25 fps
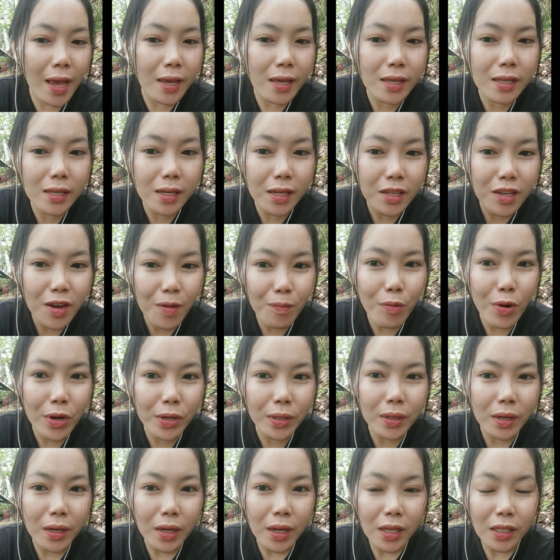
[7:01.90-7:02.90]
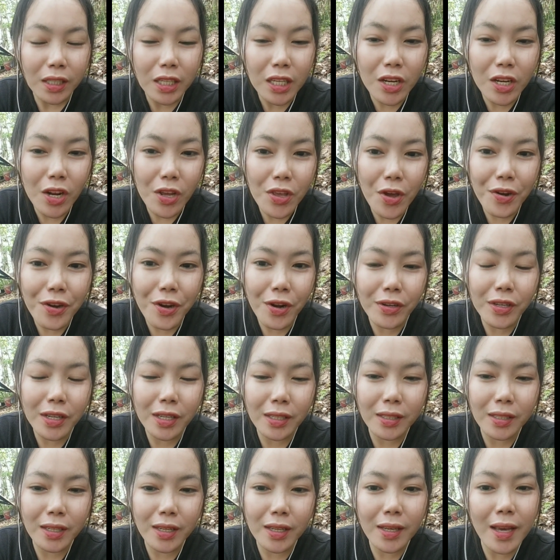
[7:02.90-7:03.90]
hirih nepod kinoyono
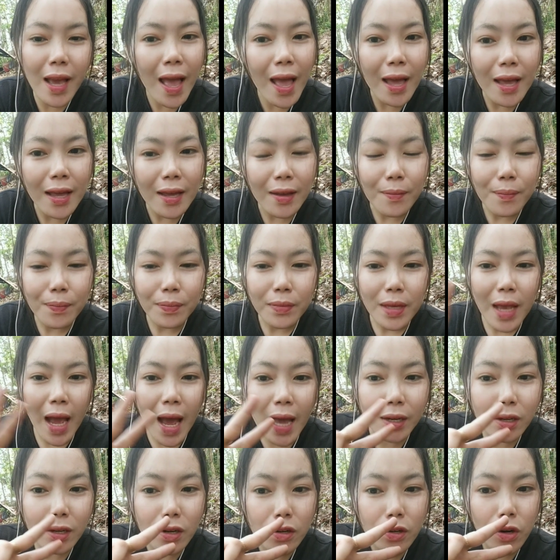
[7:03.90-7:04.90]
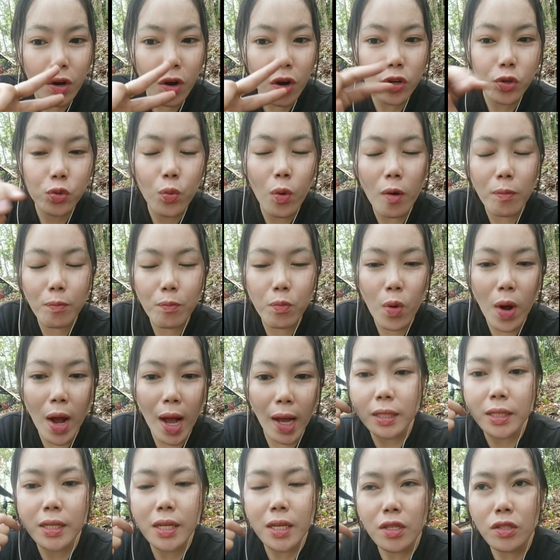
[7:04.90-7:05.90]
nidih nga haroh noho dua
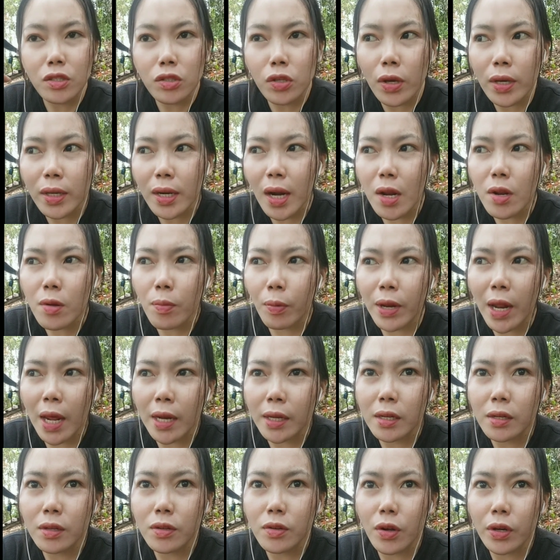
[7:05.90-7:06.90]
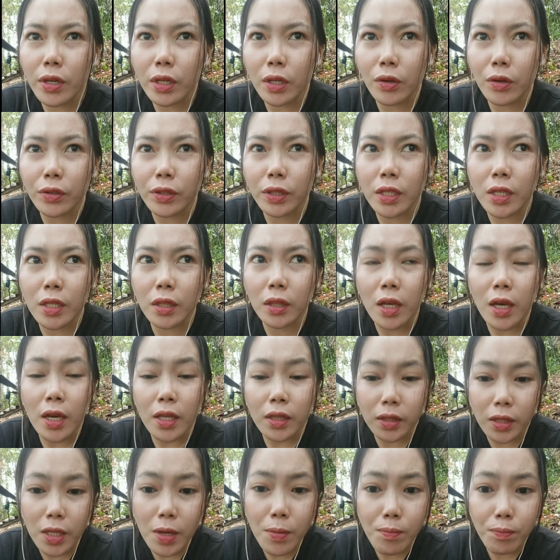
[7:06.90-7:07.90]
puak om nopo di norikotit
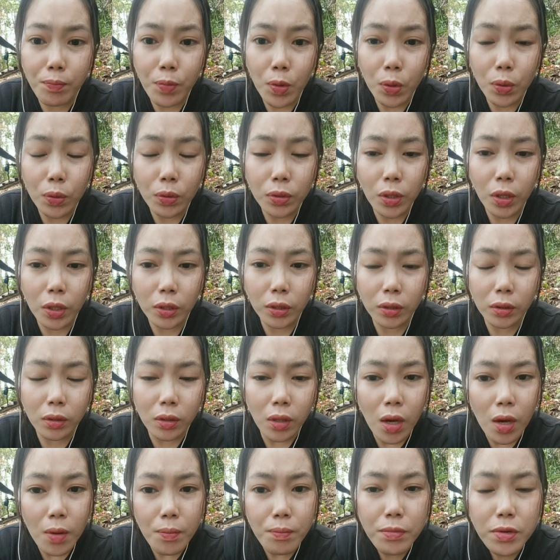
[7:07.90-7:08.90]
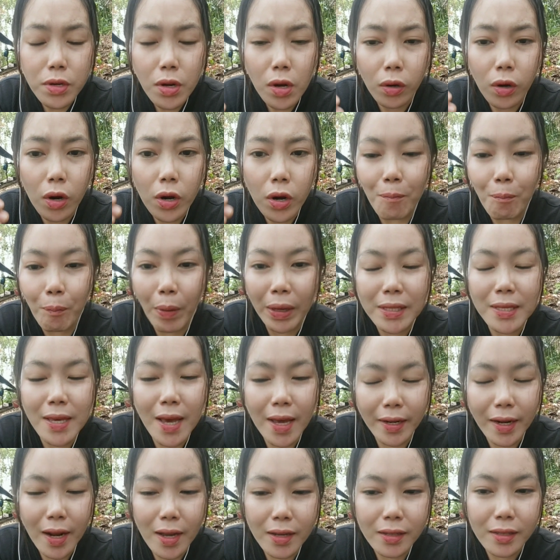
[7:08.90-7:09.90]
timpu dot minongoy
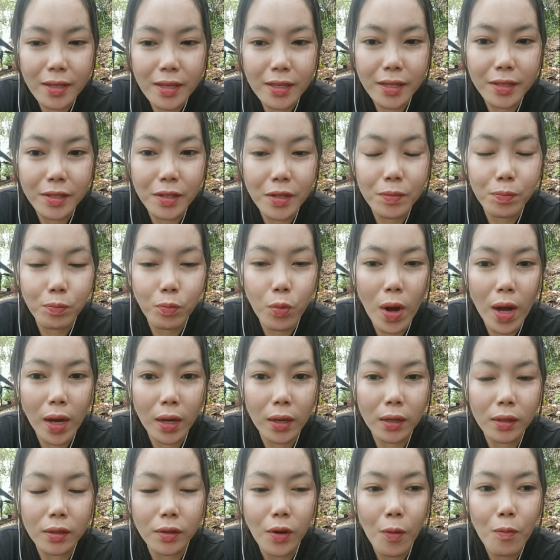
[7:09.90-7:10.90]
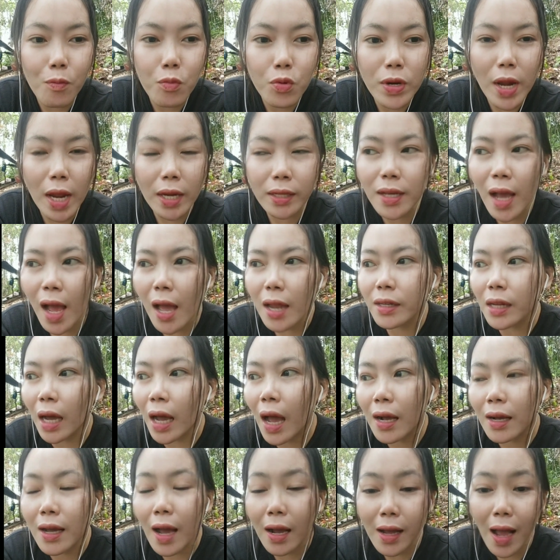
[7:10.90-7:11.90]
panyarang hirid it puak gombunan nga
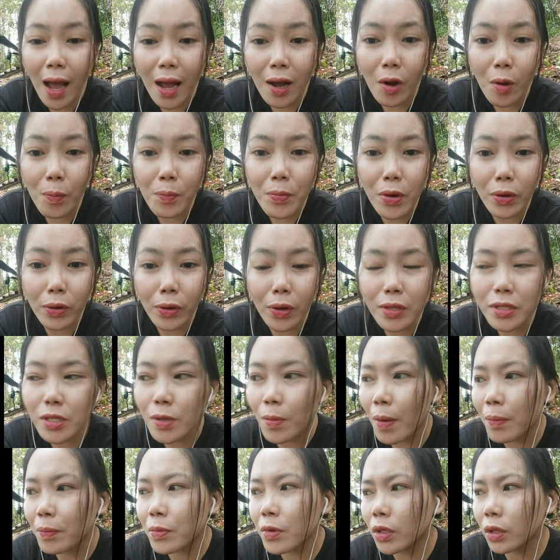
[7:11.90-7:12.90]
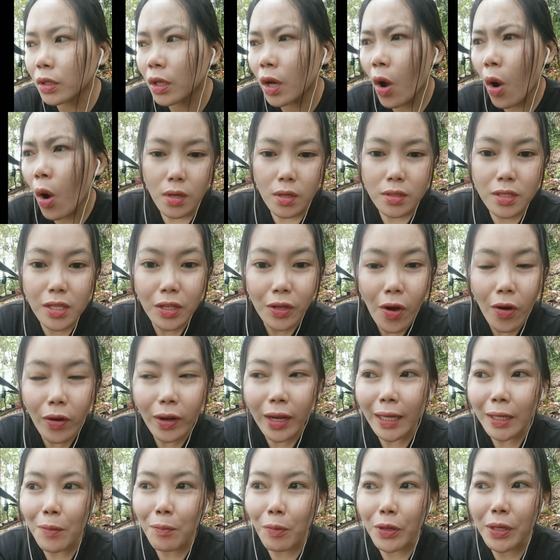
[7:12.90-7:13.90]
nakagagang yolo sebab dot sigok
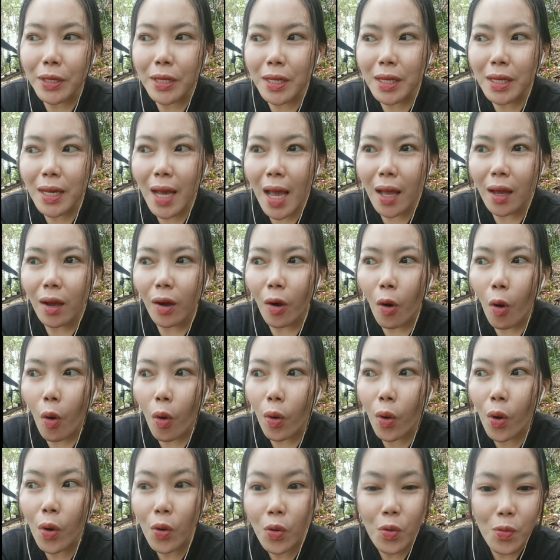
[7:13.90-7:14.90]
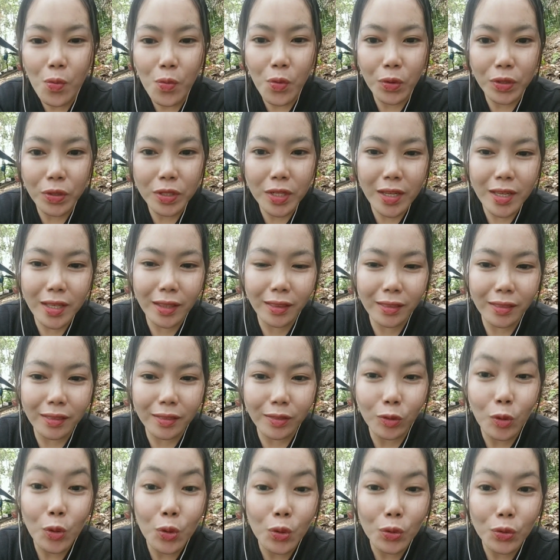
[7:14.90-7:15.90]
kana podih nga ogumu dihit
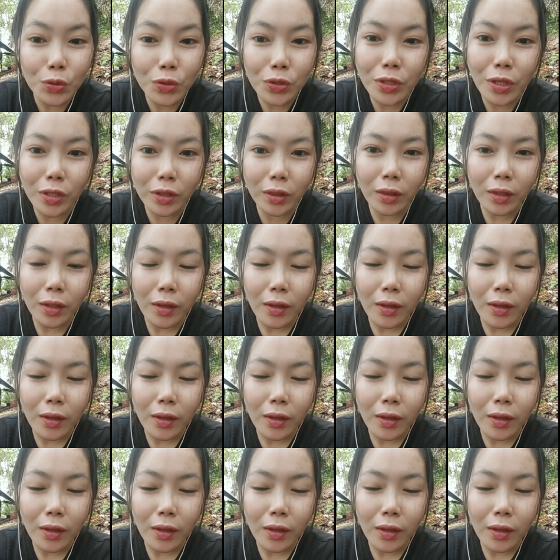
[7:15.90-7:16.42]
tulun dot